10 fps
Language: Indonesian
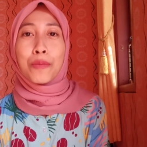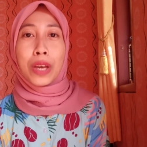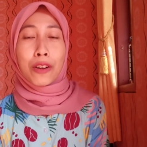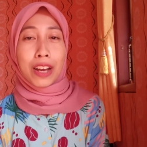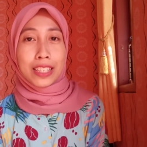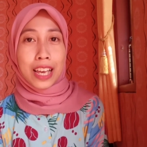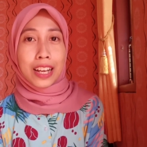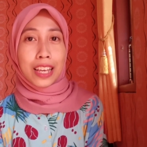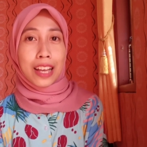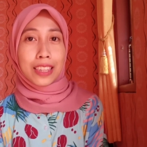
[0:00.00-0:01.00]
Biar wajah
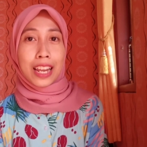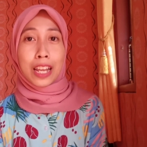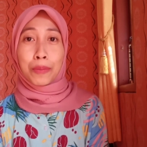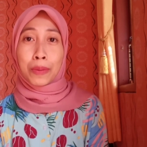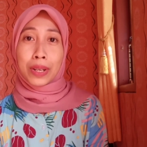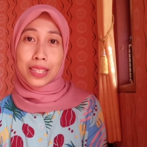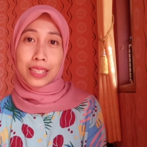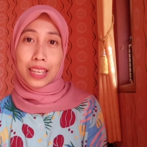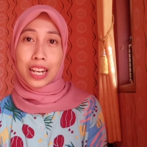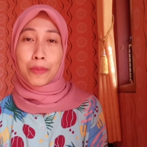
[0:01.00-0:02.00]
kelihatan lebih
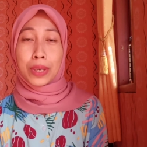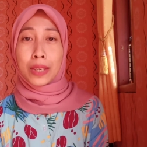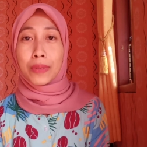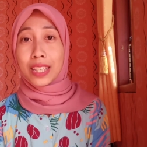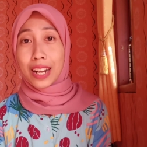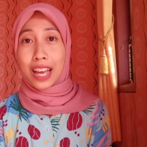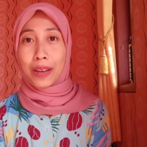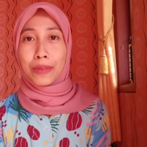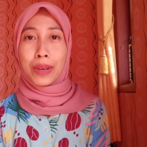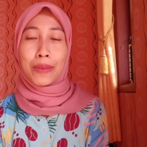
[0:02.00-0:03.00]
bersih, lebih
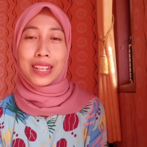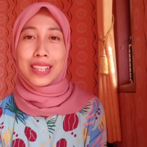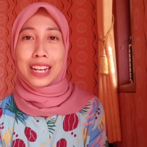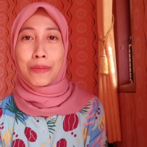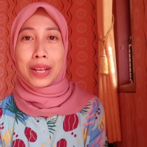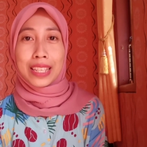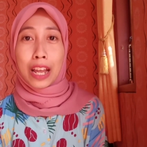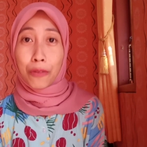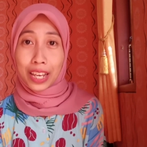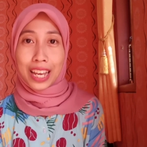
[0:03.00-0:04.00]
cerah, bebas dari
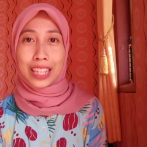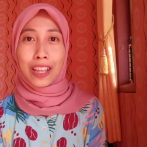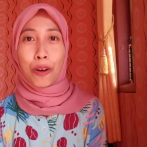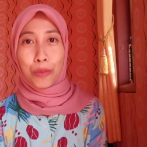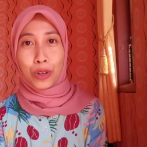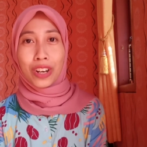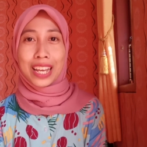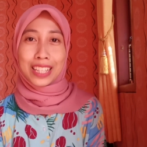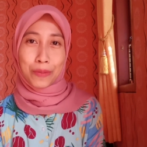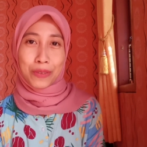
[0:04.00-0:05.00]
masalah flek ataupun noda
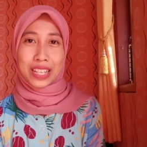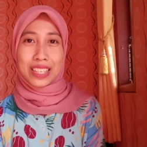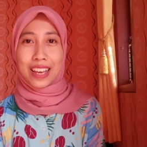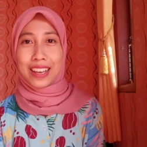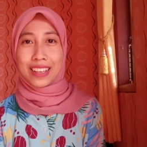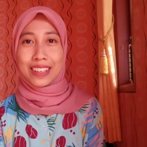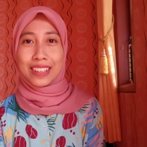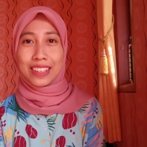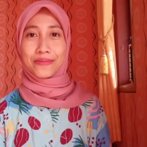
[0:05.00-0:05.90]
hitam di wajah